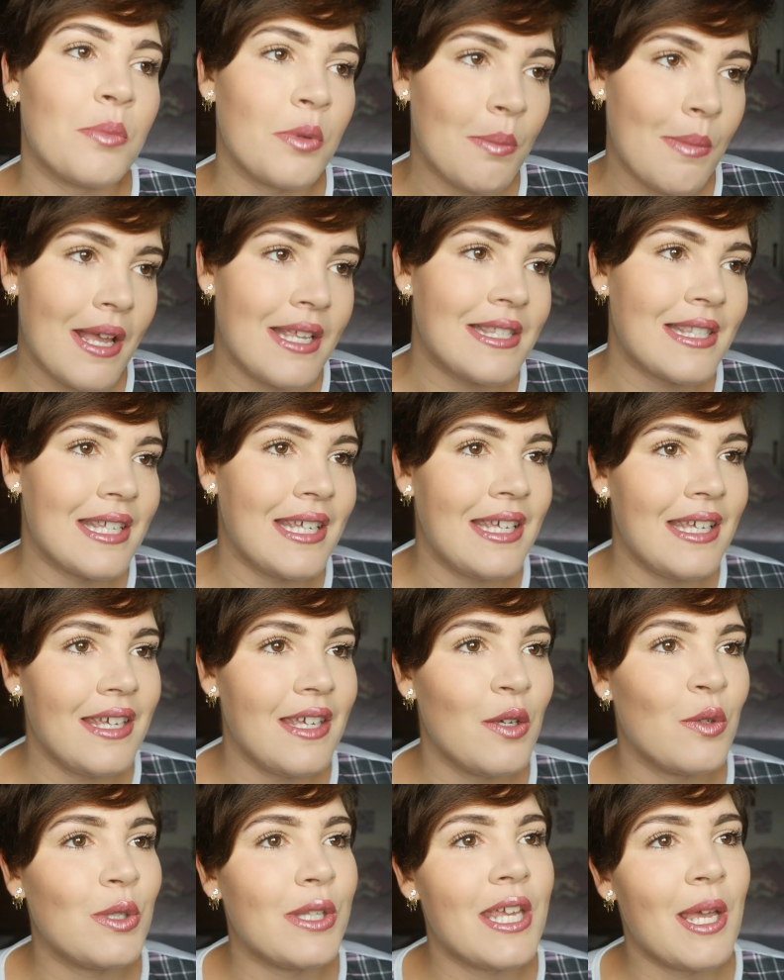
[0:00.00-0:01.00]
Por mais
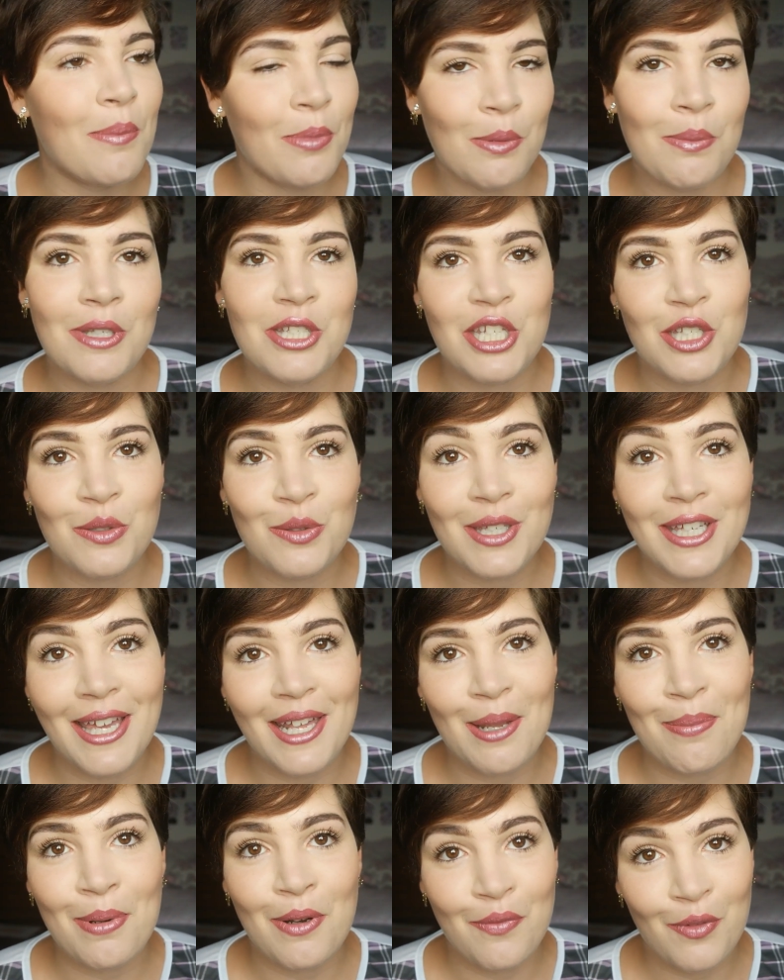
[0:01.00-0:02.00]
que eu tenha prometido que
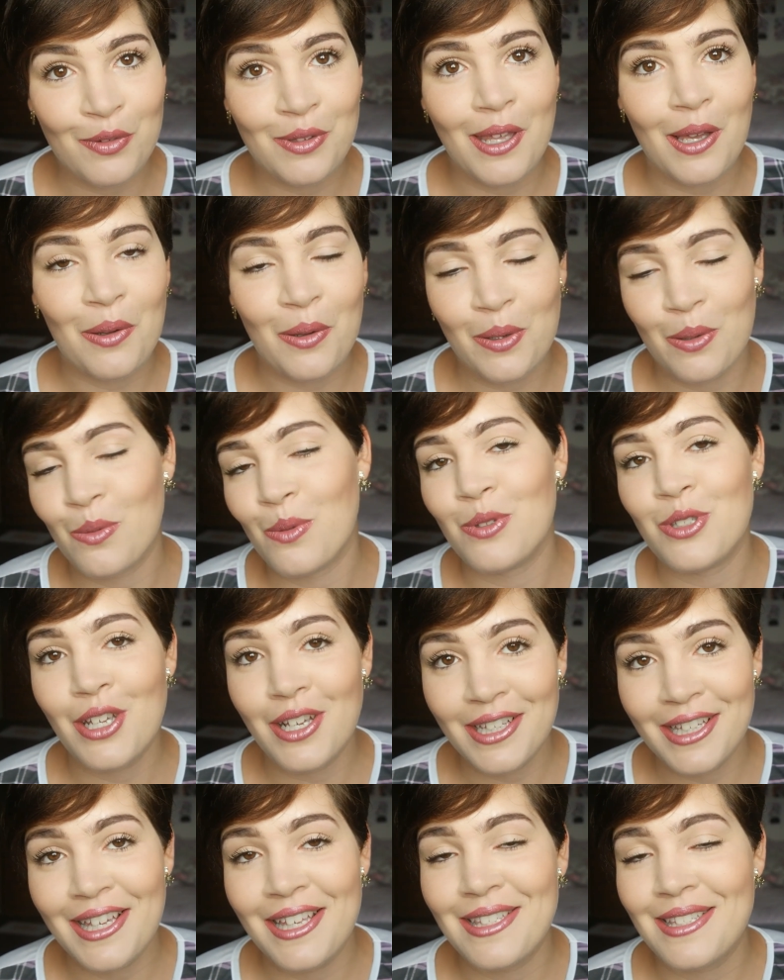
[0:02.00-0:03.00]
era para voltar agora no
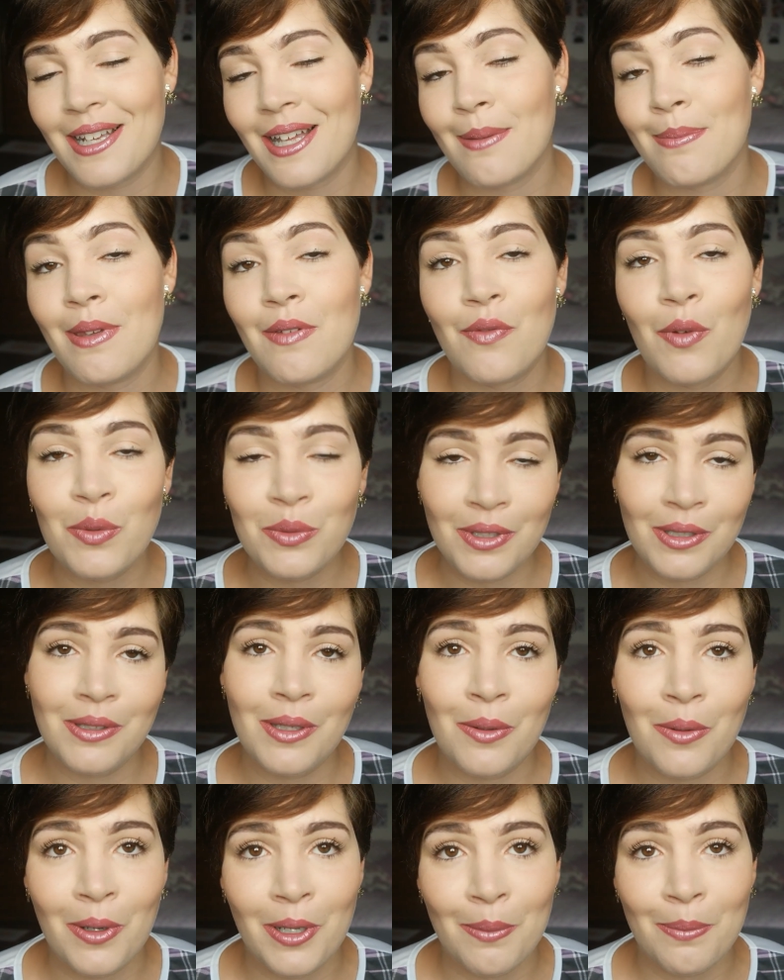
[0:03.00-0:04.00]
dia 15, acabei voltando
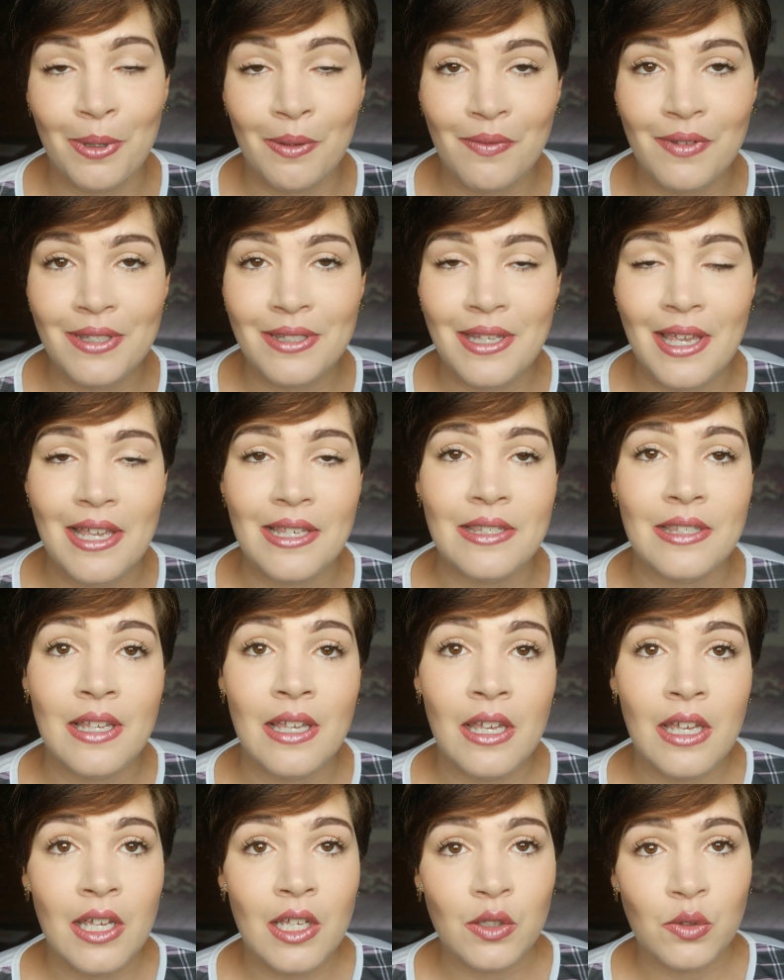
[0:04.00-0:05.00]
agora para vocês
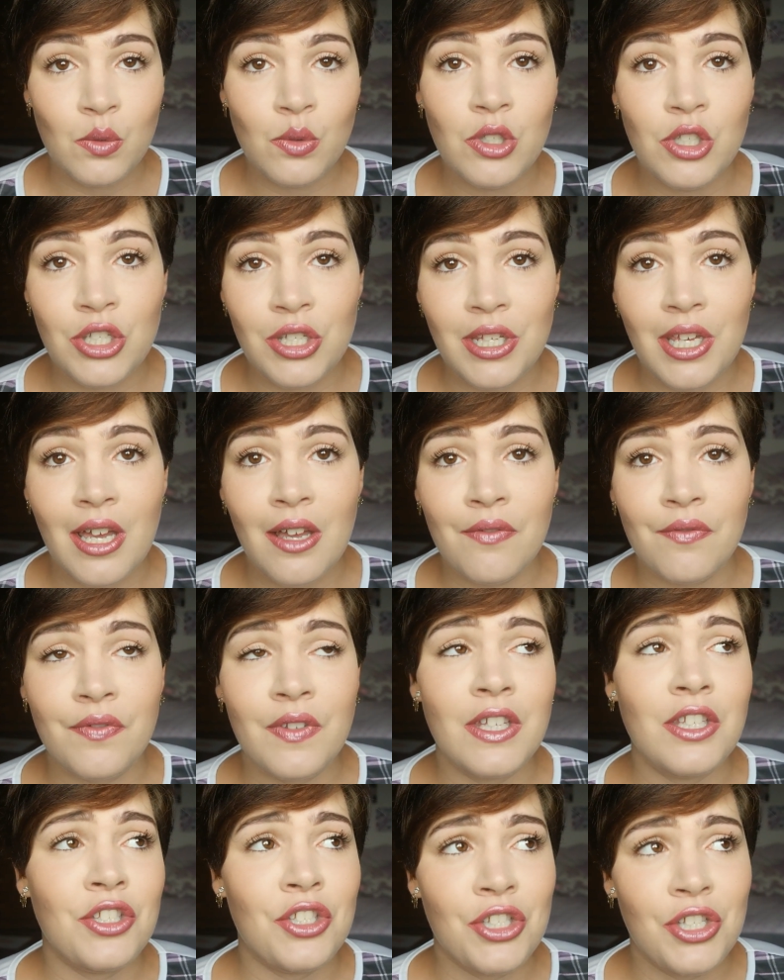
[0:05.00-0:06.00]
no dia
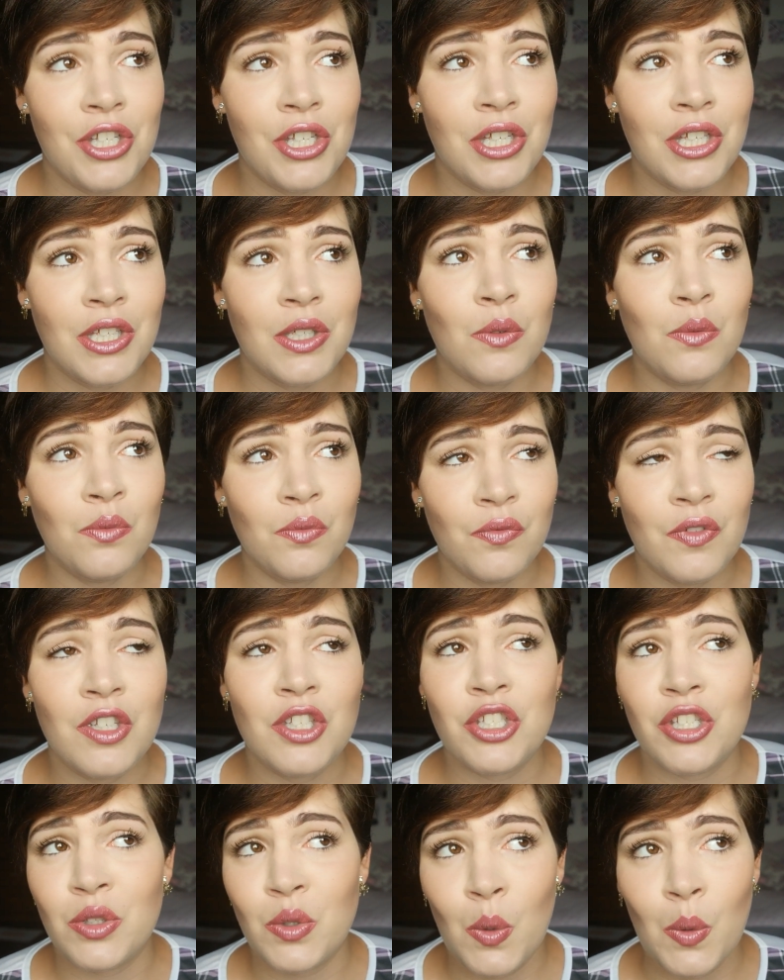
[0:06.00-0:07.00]
21,
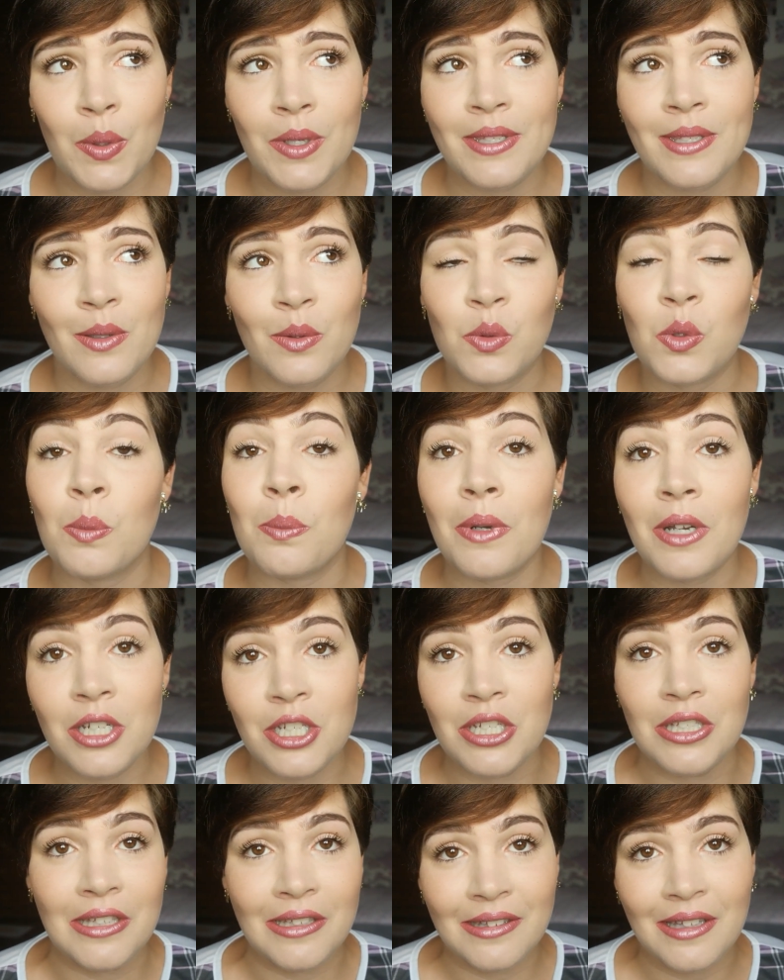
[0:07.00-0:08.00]
22, eu tô
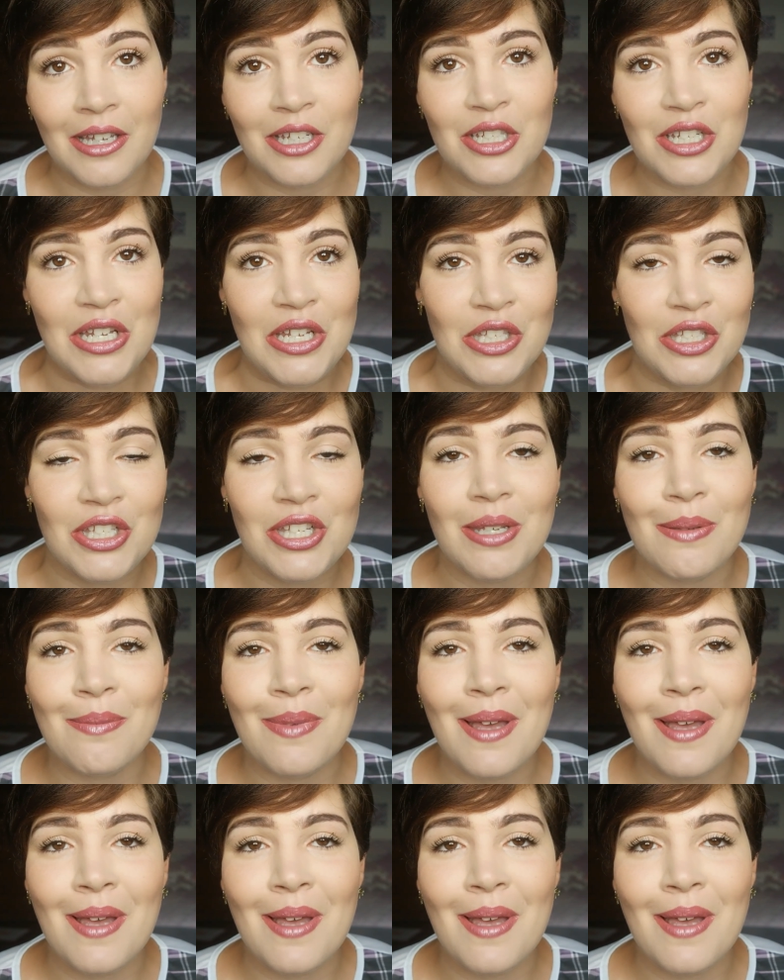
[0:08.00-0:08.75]
perdida, tá, gente?